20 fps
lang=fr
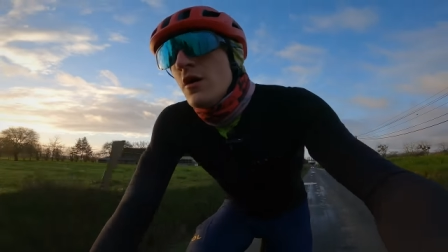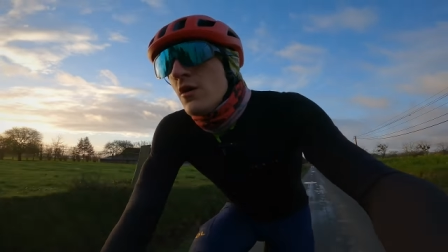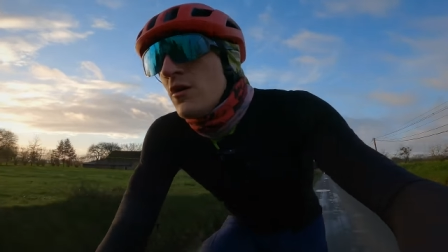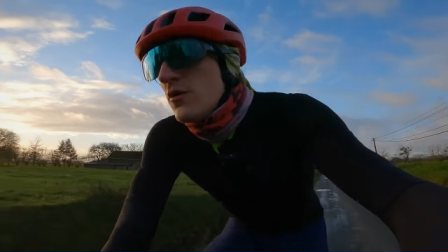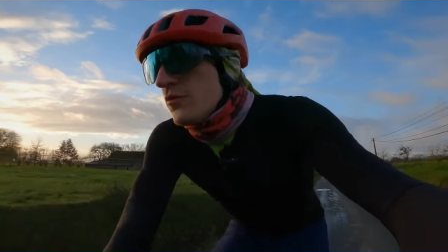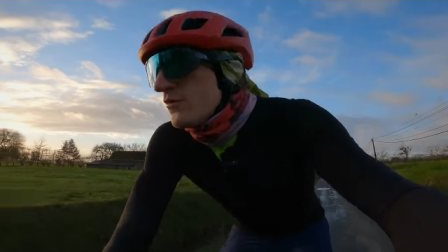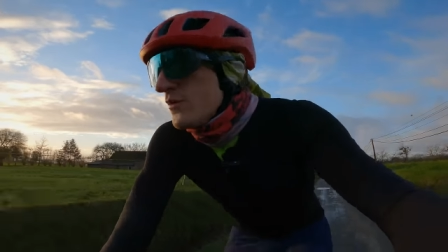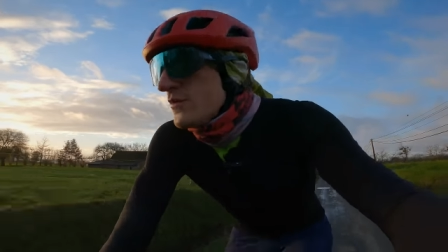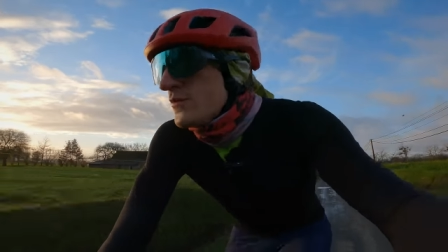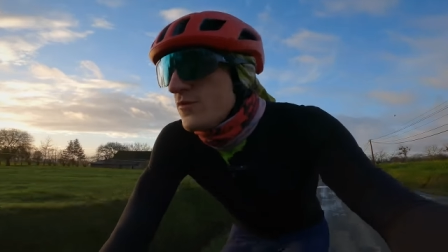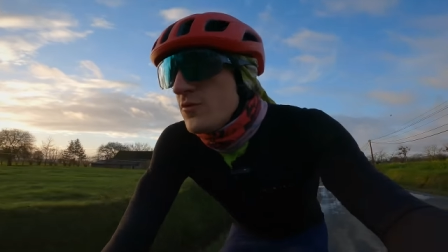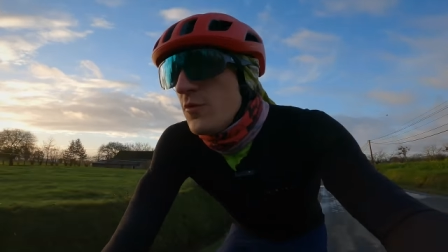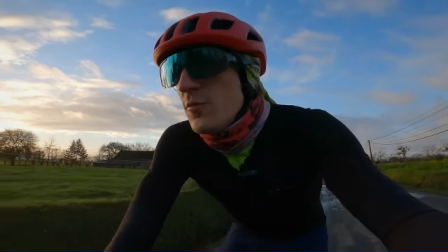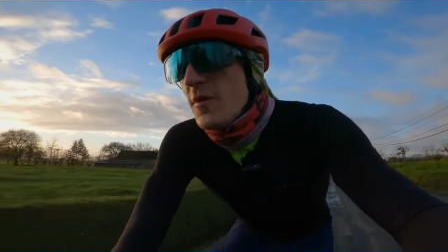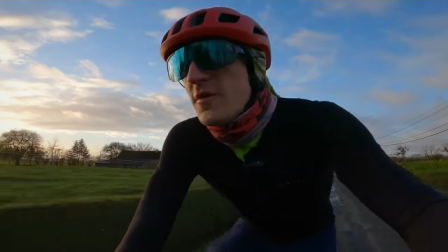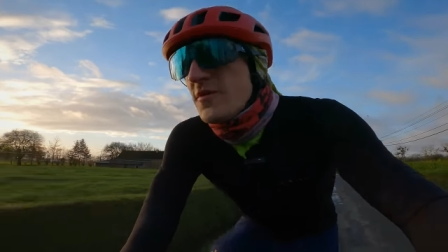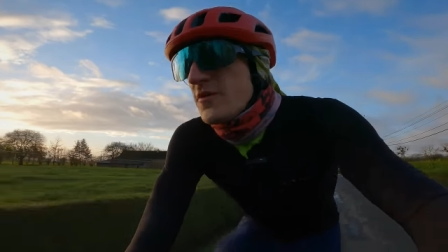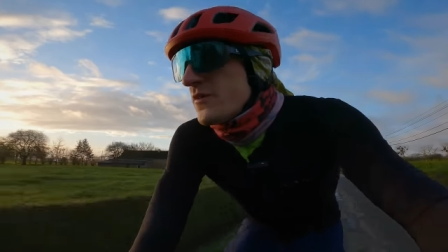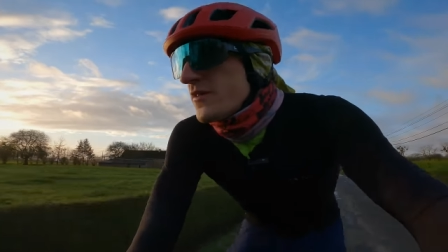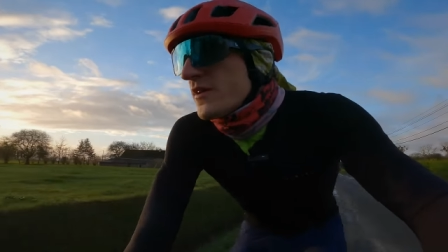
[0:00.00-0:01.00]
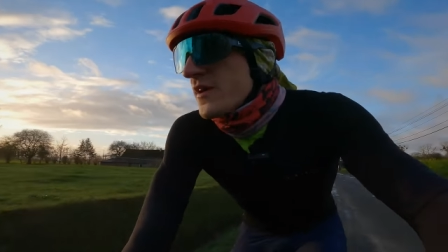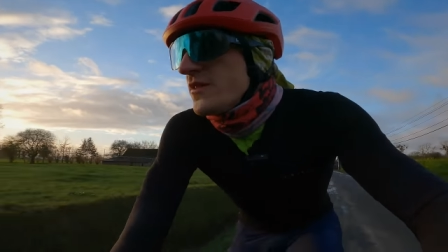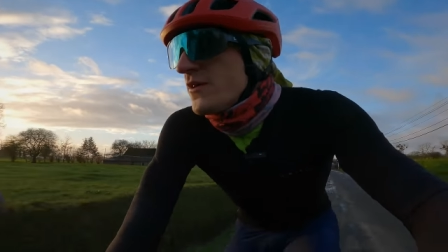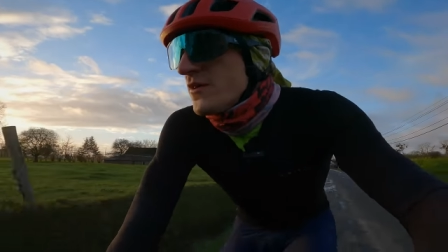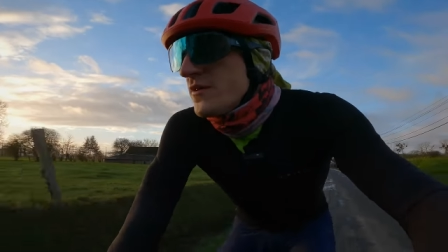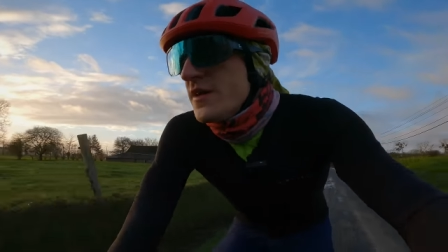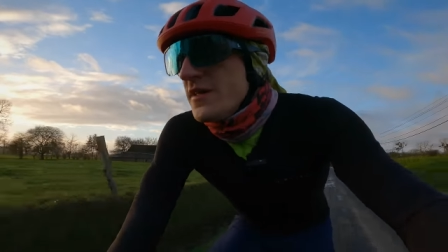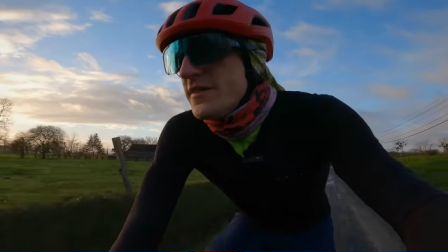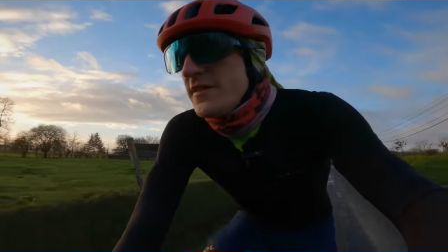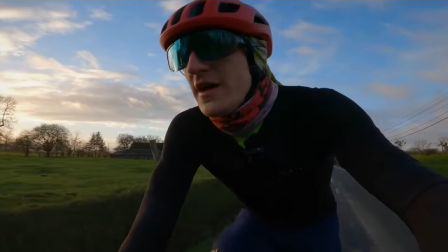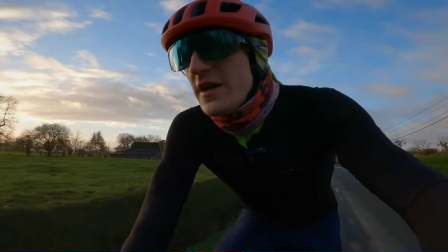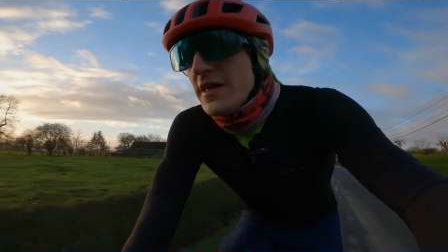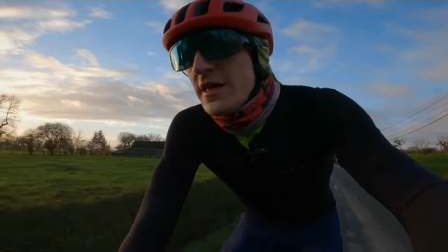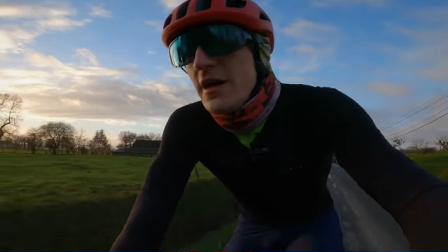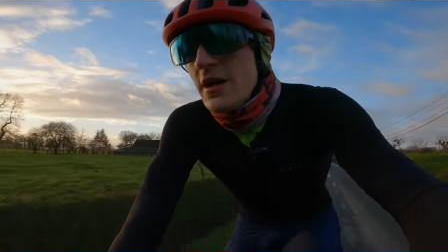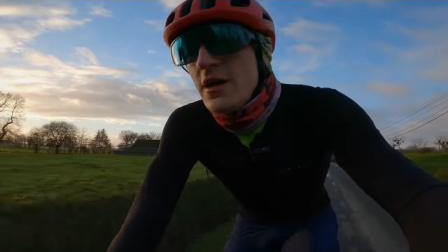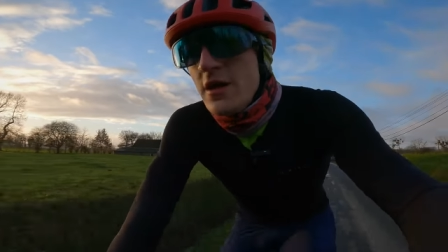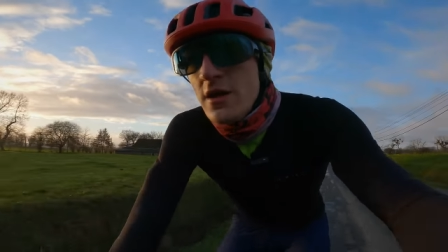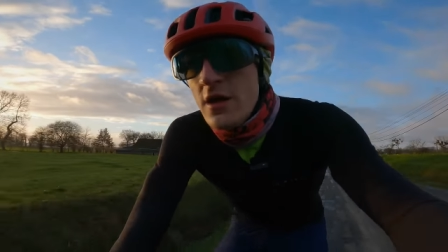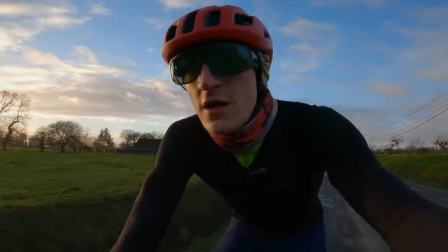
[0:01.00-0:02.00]
Ensuite, je vous présenterai dans le détail
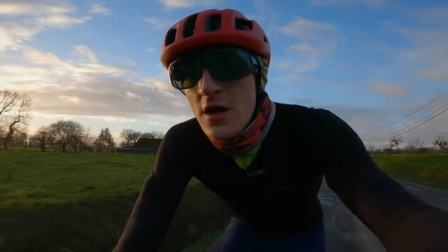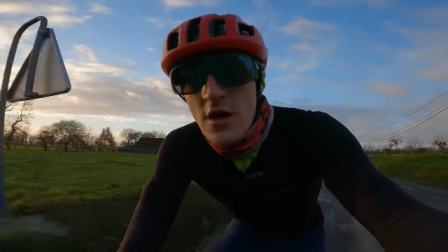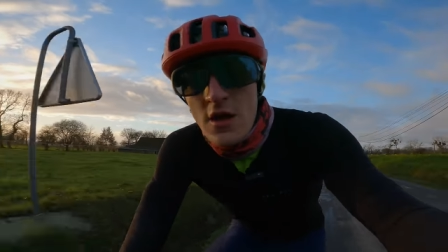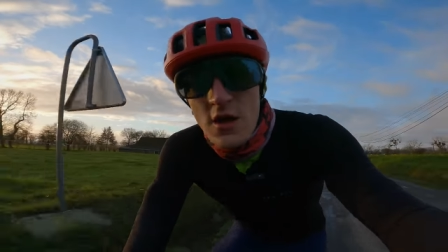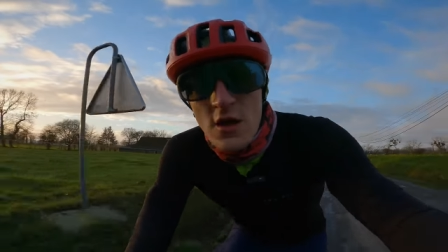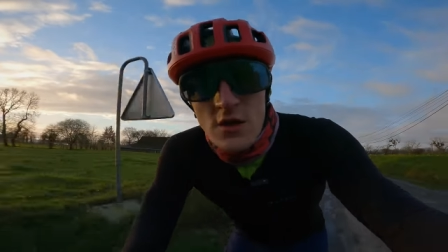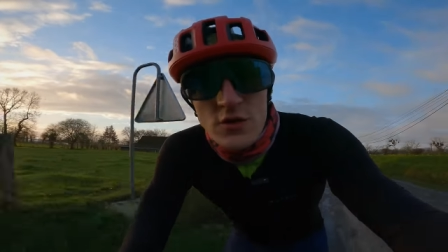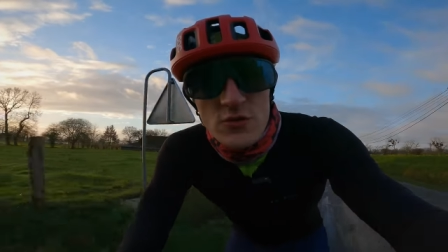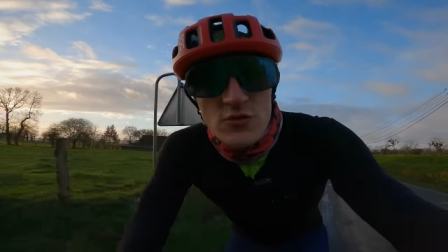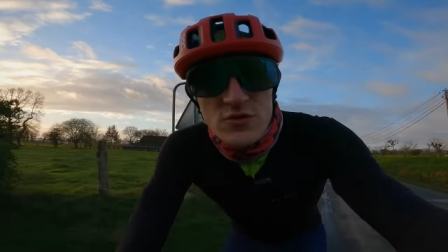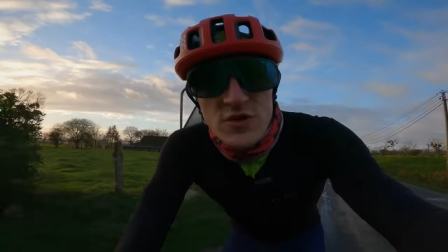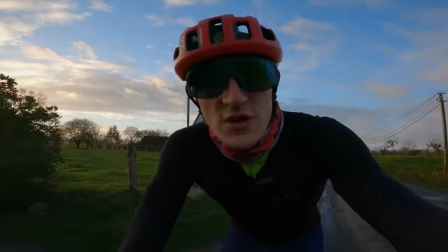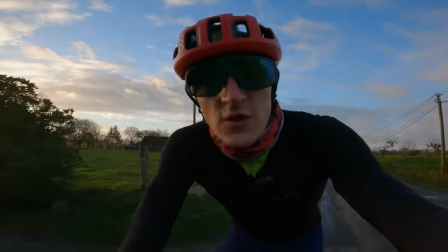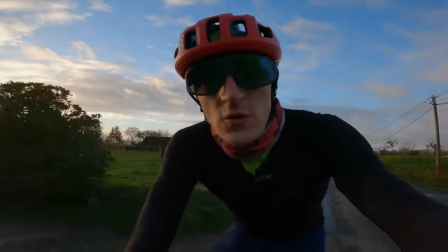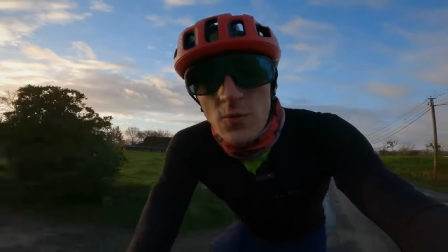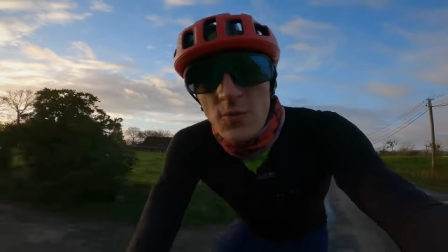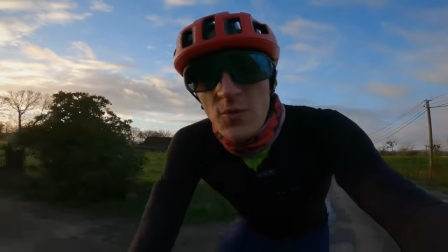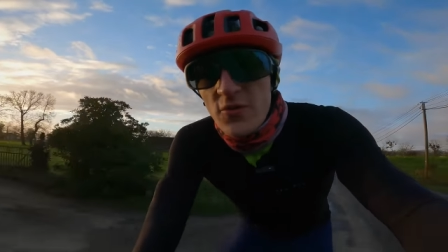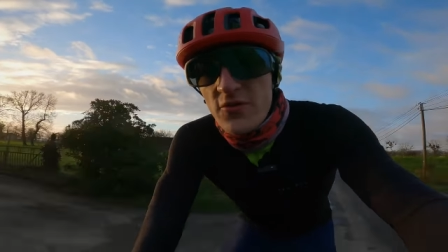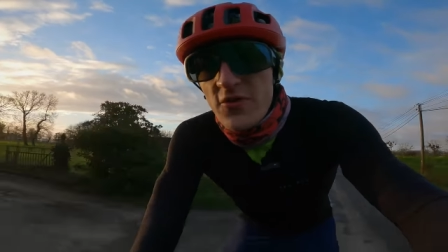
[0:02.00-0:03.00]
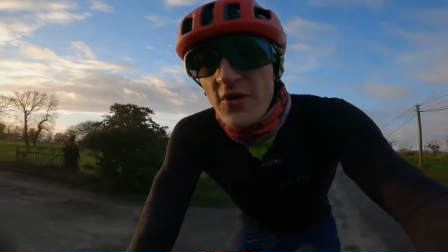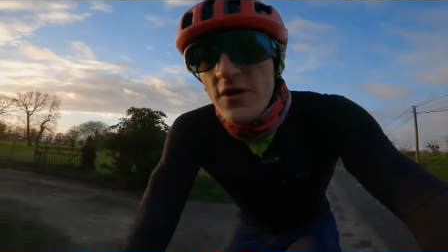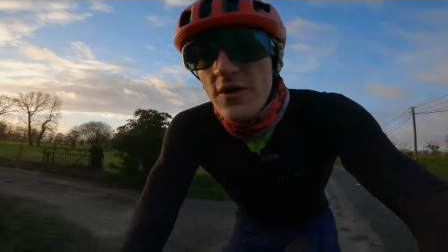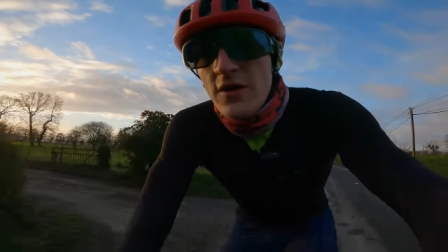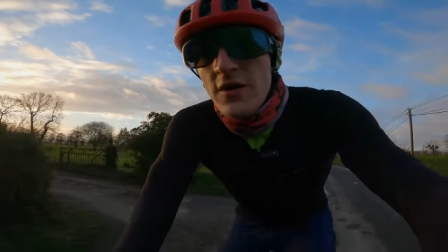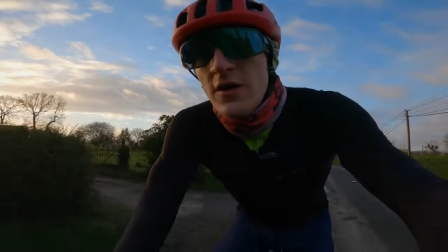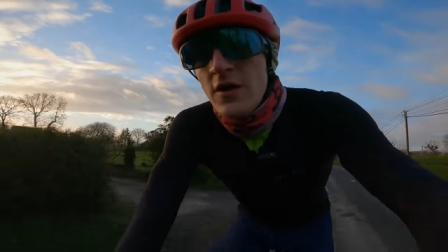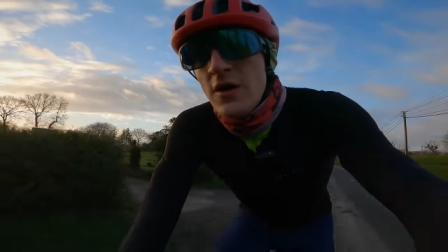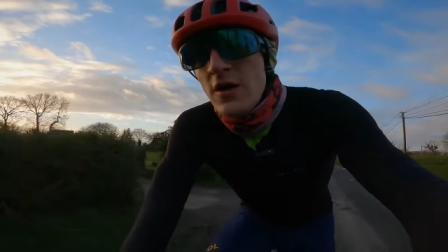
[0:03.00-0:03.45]
tous ces composants.